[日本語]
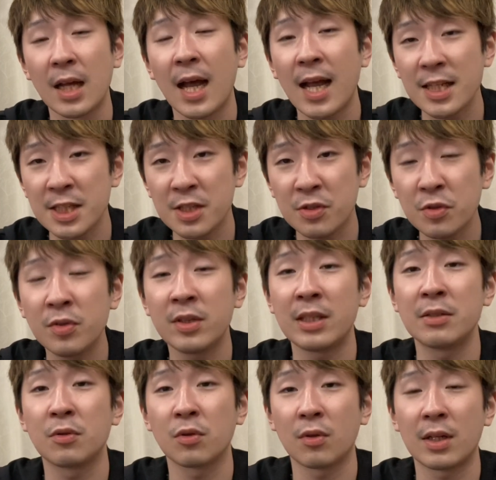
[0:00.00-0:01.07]
弾くって
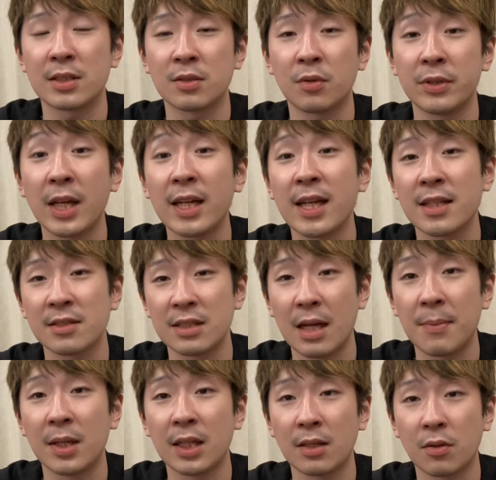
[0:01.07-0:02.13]
いうことがすごいやりやすい
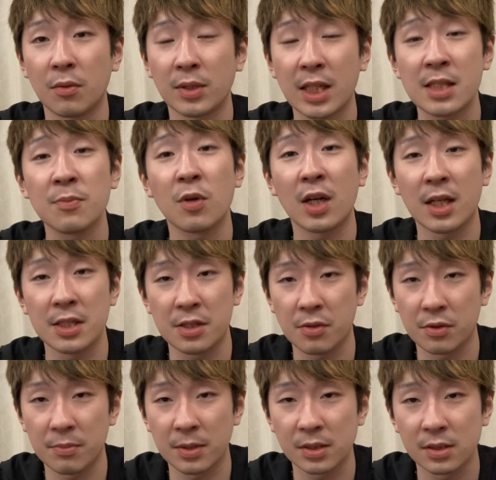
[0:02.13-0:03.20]
ラバーだと私も感じてお
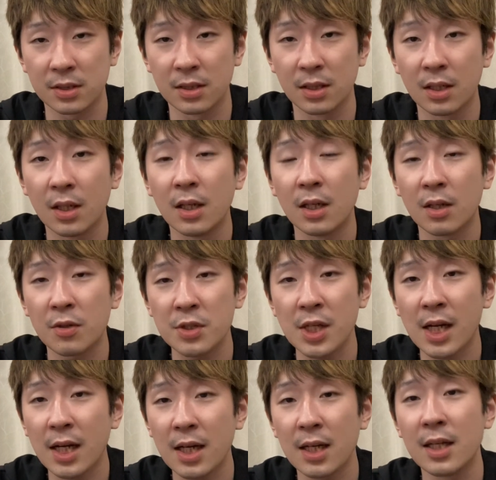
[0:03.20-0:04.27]
ります。こち
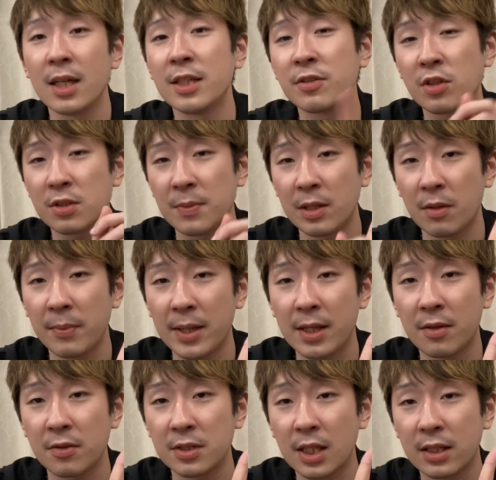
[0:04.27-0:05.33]
らが1つ目の
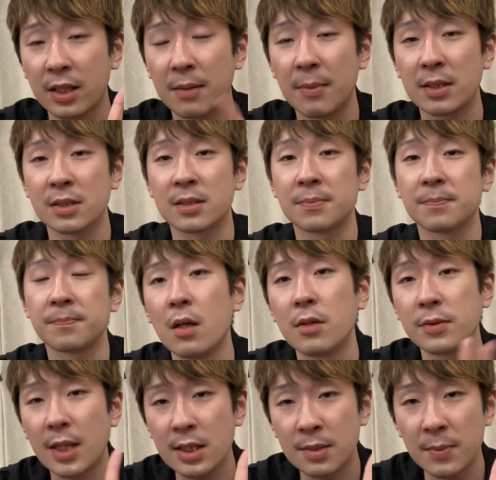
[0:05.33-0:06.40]
メリットになってきます。
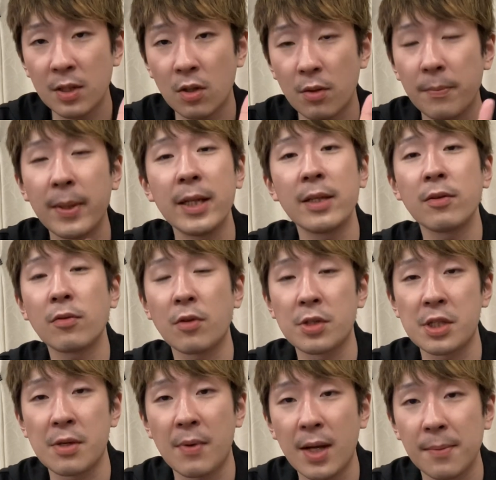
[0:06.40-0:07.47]
2つ目のメリットと
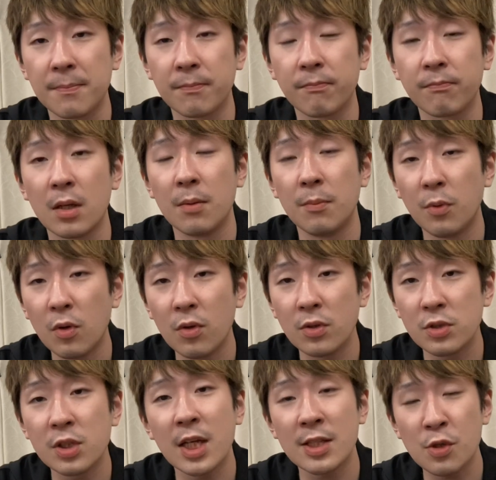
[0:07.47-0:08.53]
しては、
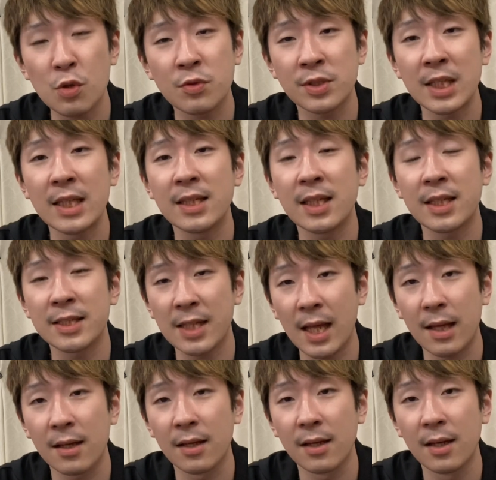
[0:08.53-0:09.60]
ボールが直線的
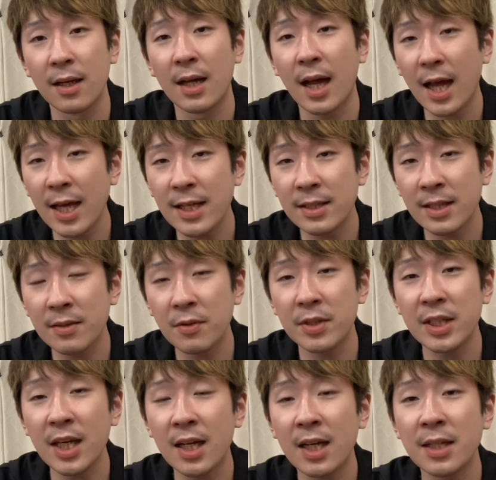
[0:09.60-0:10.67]
で相手の
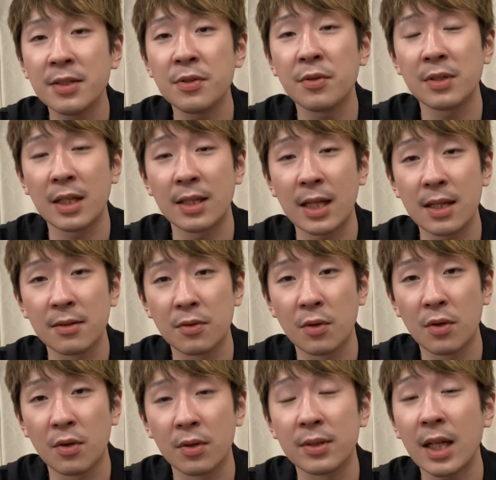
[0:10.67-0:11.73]
嫌がるような弾
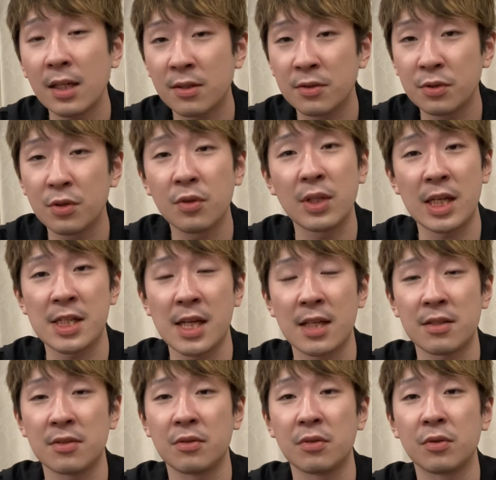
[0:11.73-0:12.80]
道、ナックルを出しや
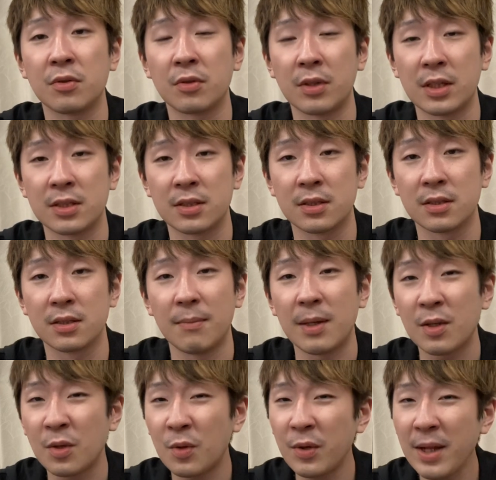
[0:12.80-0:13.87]
すいということです。
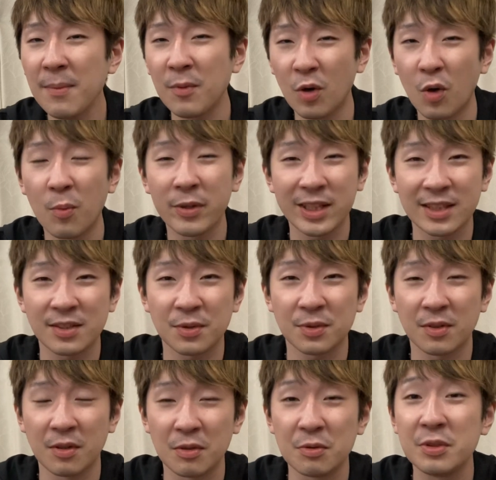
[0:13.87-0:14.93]
これも表
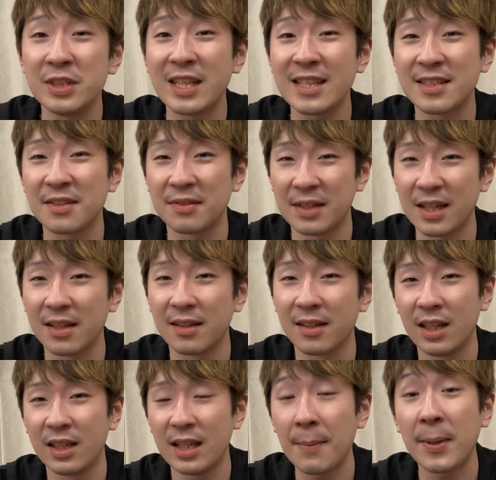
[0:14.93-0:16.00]
ソフトの売りですよね。
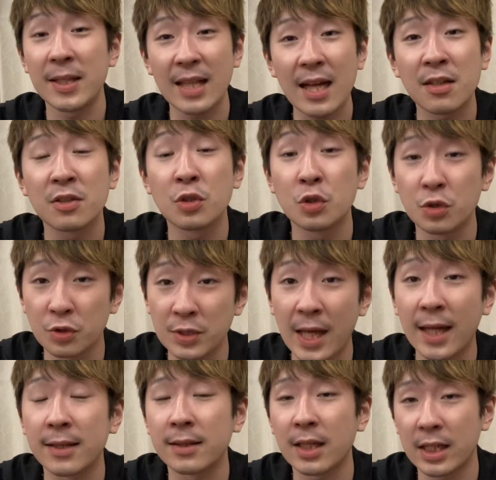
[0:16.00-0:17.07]
やっぱりナックルで
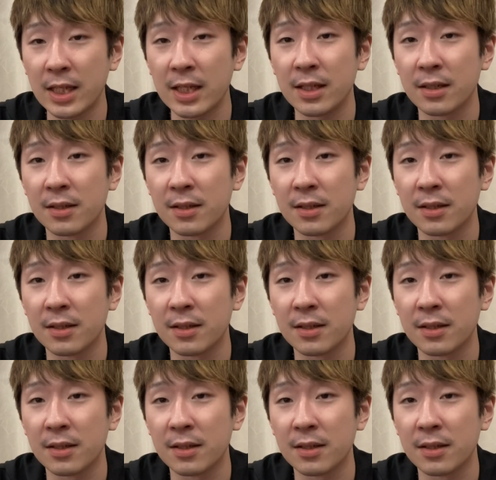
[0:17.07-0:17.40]
あったり、